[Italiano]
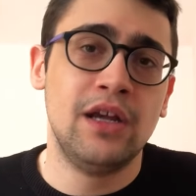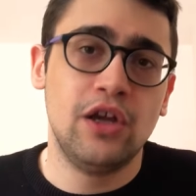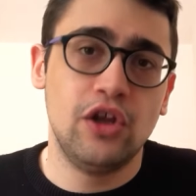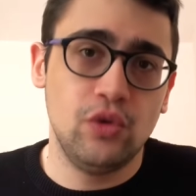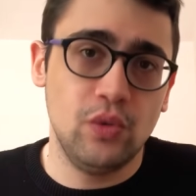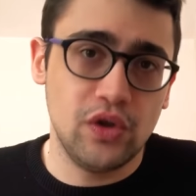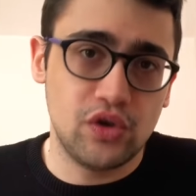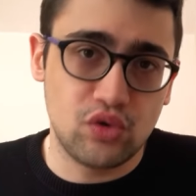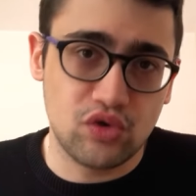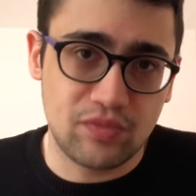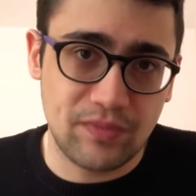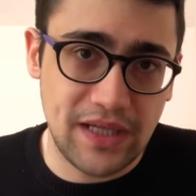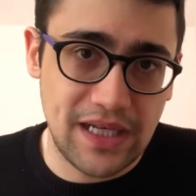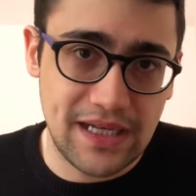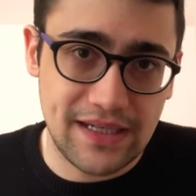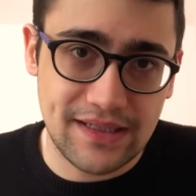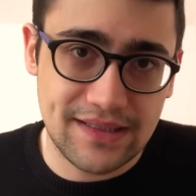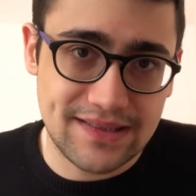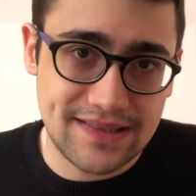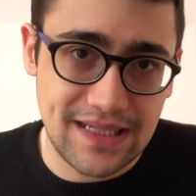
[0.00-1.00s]
Juventus
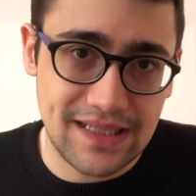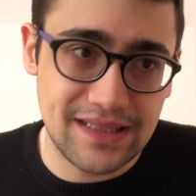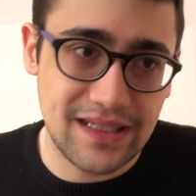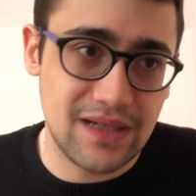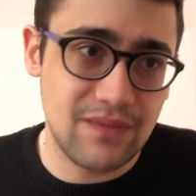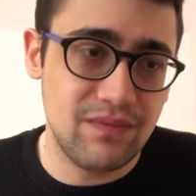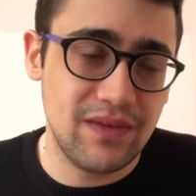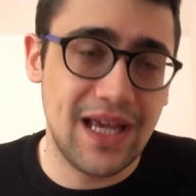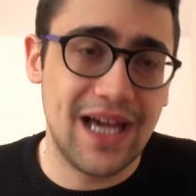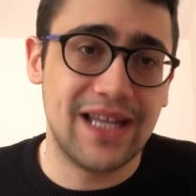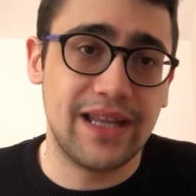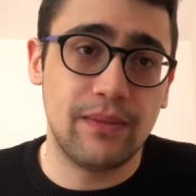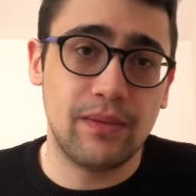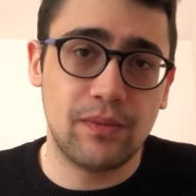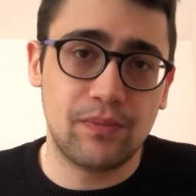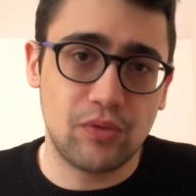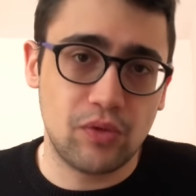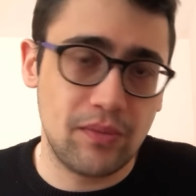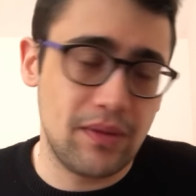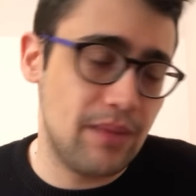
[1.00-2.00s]
Milan è stata rinviata
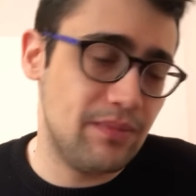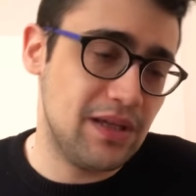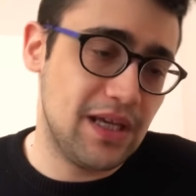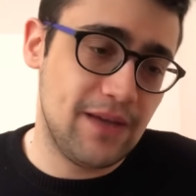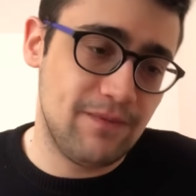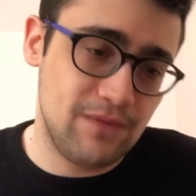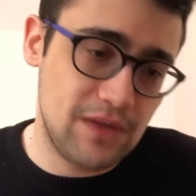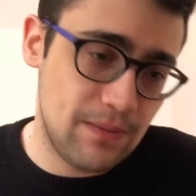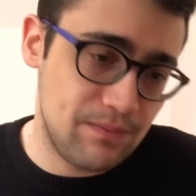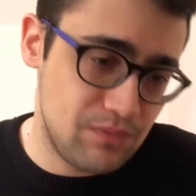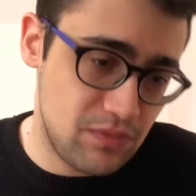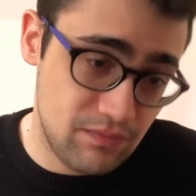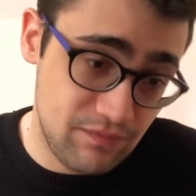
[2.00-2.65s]
per problemi che vi,